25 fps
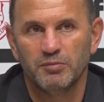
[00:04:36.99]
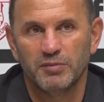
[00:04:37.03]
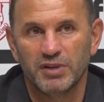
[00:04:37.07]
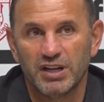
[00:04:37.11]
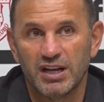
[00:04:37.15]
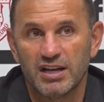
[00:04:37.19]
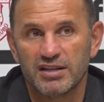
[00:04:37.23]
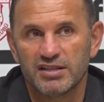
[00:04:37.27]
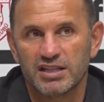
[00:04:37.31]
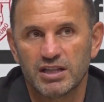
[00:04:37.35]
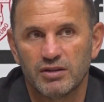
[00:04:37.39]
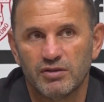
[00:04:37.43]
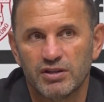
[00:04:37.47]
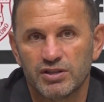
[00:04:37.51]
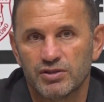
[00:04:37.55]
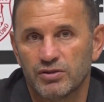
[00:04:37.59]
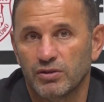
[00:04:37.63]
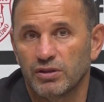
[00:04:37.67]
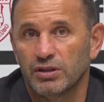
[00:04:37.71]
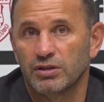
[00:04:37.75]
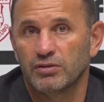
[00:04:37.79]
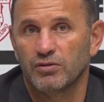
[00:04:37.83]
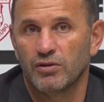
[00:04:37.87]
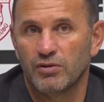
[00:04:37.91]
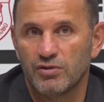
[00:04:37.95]
Biraz yavaş
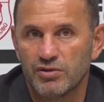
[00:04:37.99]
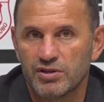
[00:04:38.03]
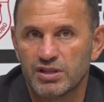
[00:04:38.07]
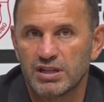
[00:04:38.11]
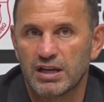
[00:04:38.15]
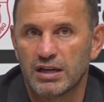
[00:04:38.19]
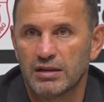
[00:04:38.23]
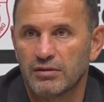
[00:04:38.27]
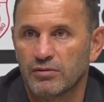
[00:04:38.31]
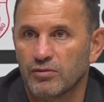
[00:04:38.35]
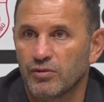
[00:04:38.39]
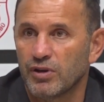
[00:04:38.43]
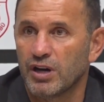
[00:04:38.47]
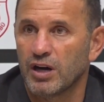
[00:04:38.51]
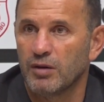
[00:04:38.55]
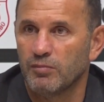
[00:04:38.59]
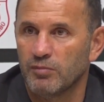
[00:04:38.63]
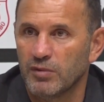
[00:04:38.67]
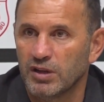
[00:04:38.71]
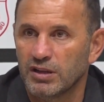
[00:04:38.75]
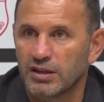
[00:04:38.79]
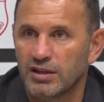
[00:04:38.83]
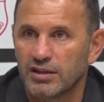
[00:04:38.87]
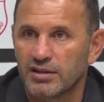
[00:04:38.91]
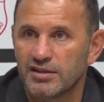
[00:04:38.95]
oynadık. O yüzden
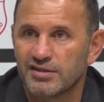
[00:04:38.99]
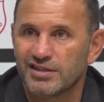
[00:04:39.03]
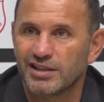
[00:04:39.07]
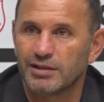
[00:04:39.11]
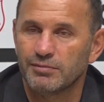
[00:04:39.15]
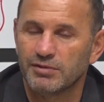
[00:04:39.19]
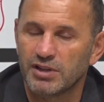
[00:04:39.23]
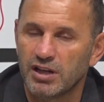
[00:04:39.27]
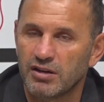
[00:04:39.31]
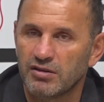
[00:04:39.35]
uyanmalarını istedim.